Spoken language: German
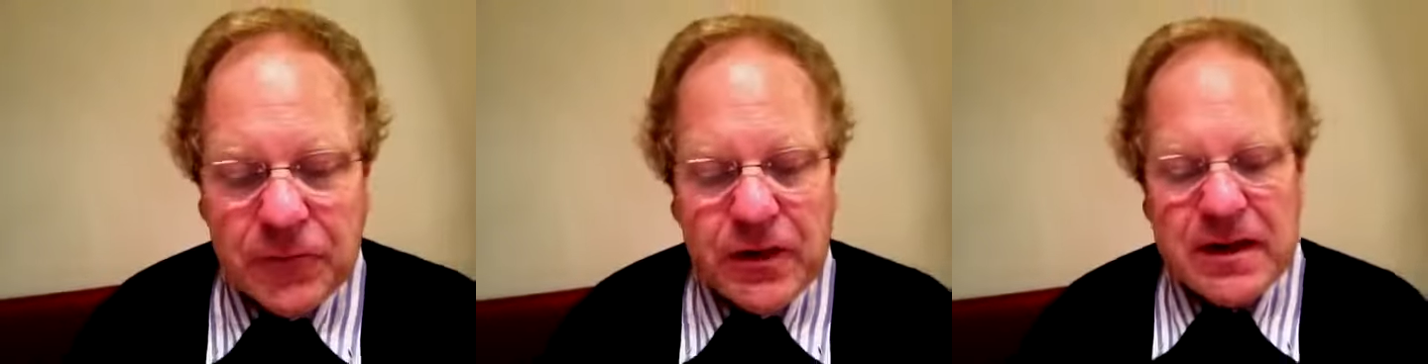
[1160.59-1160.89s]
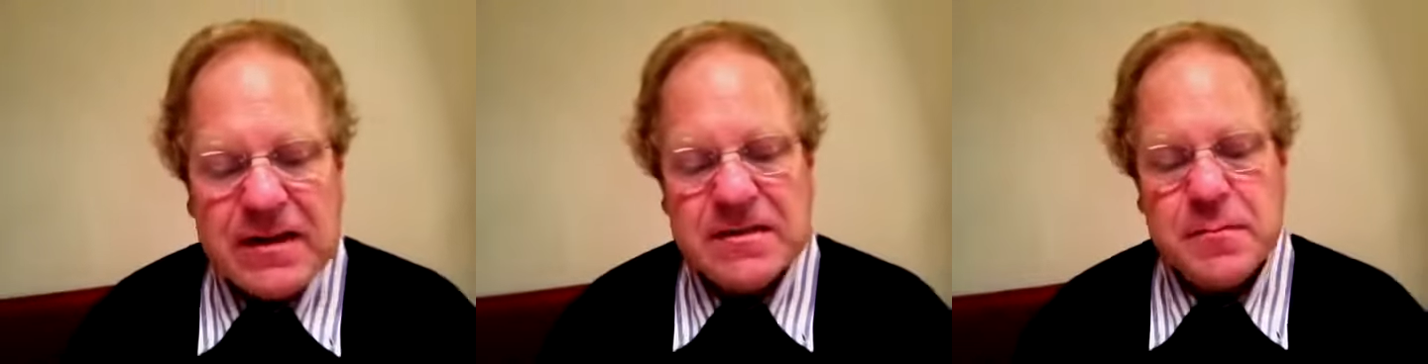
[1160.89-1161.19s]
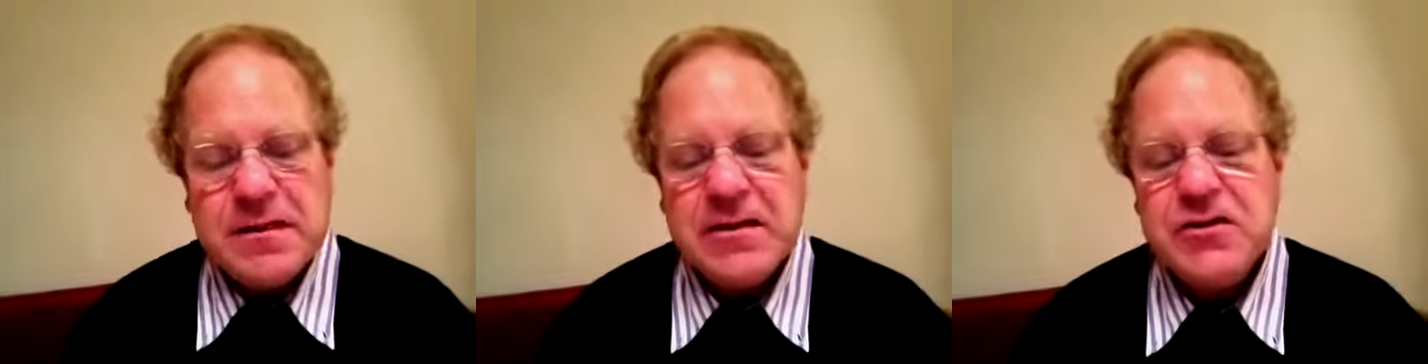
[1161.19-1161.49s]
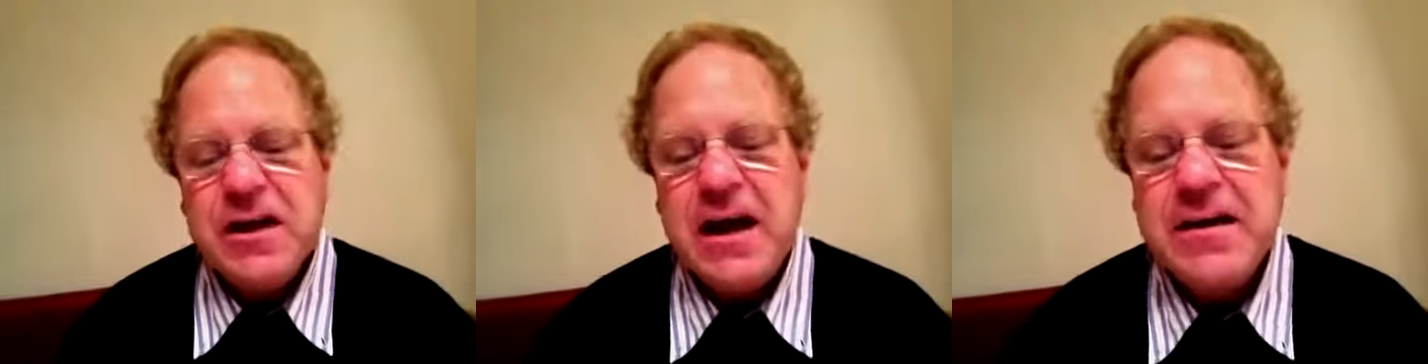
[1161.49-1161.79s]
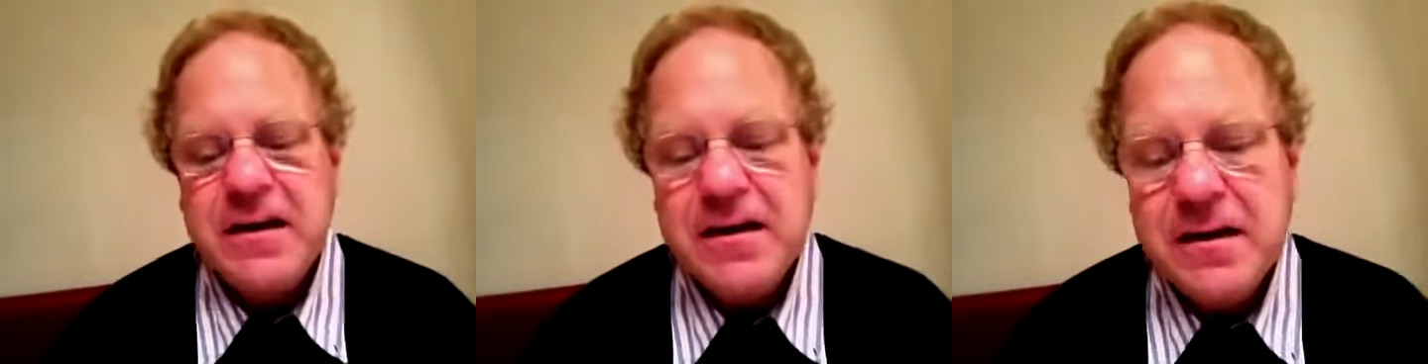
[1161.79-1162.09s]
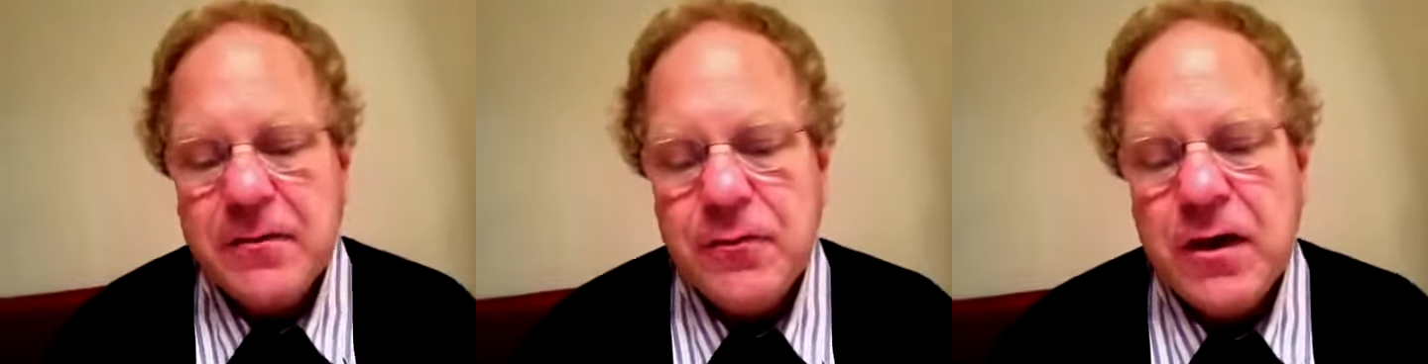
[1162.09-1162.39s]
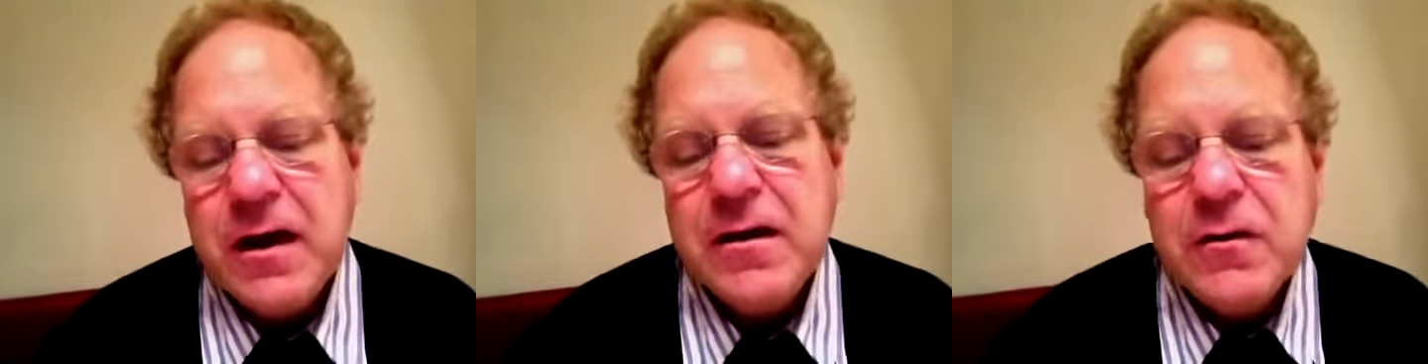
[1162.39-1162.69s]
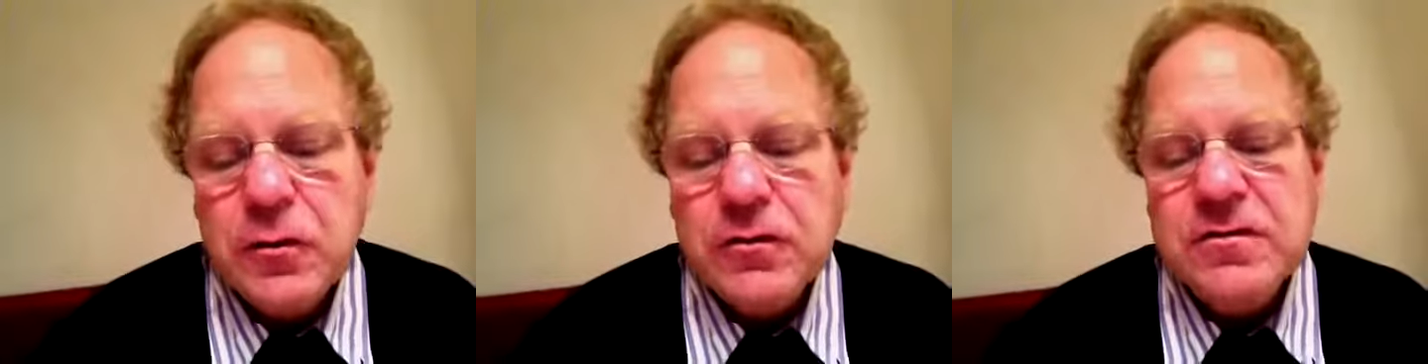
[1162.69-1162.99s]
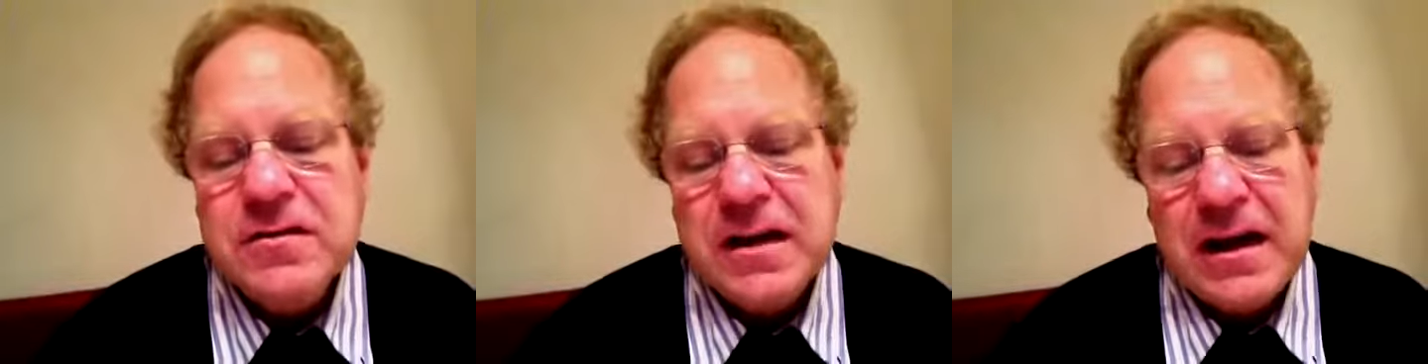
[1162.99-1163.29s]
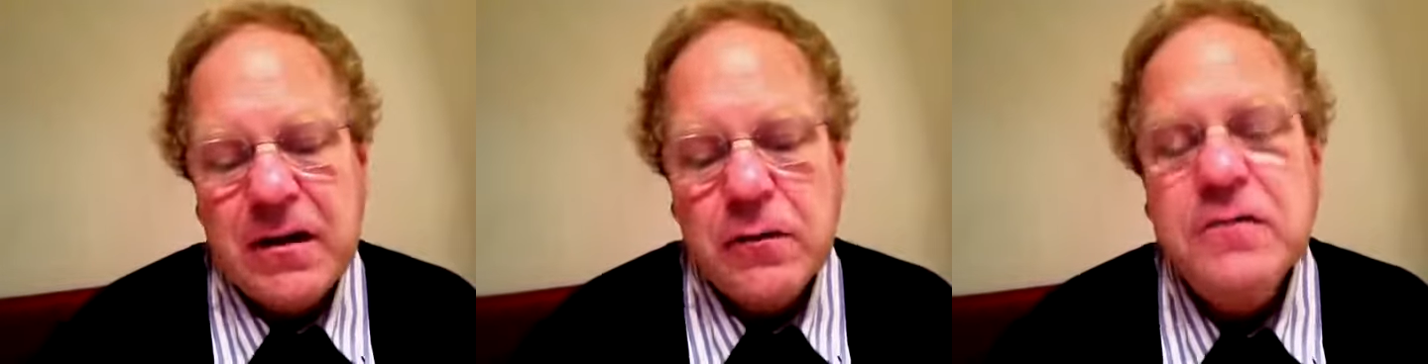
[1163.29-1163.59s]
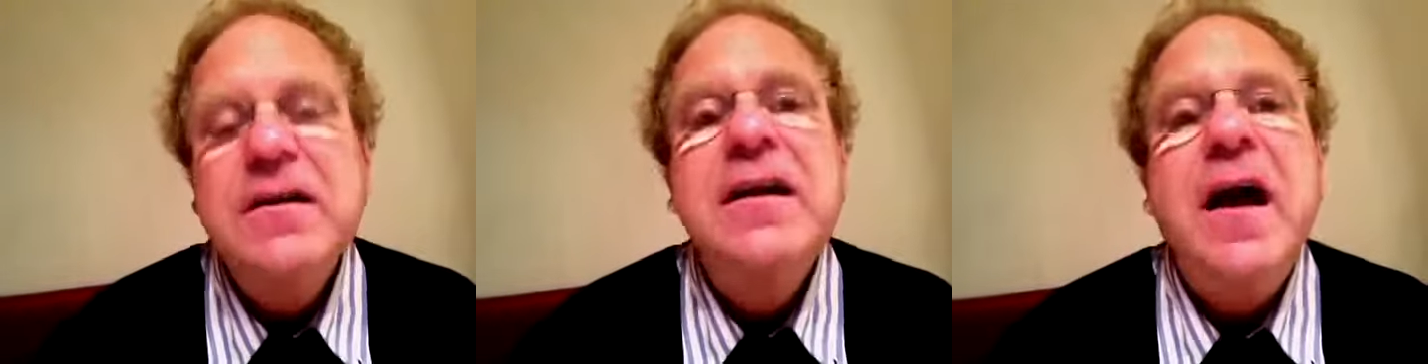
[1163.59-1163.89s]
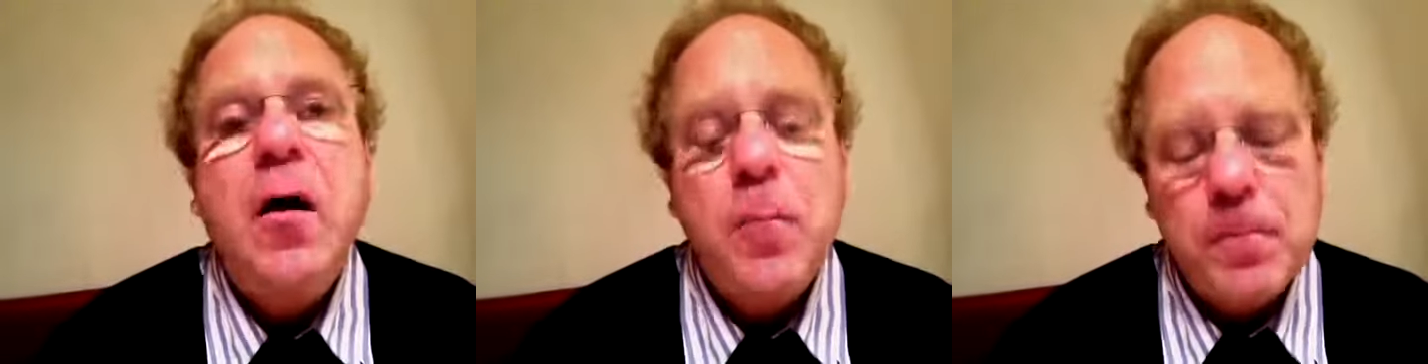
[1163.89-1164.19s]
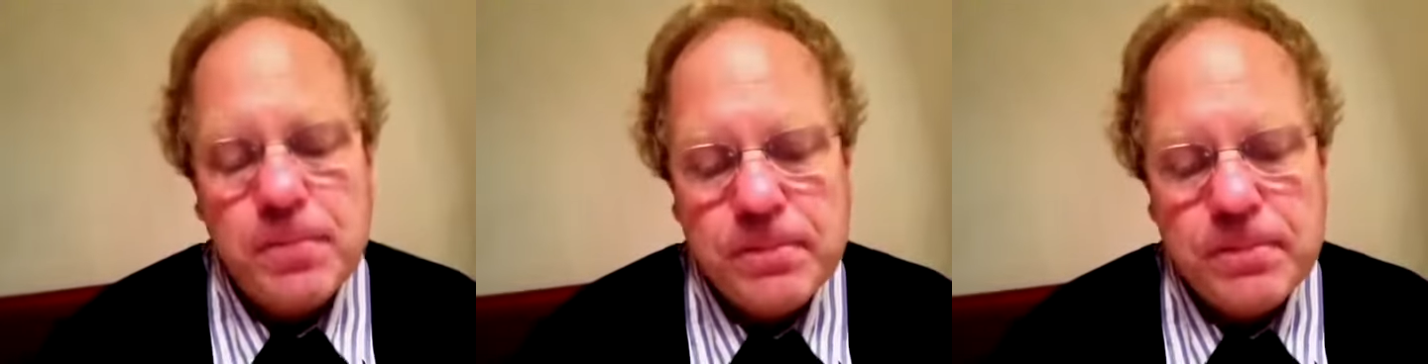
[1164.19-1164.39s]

verließ mit den Streitenden für eine Kurzklärung den Raum.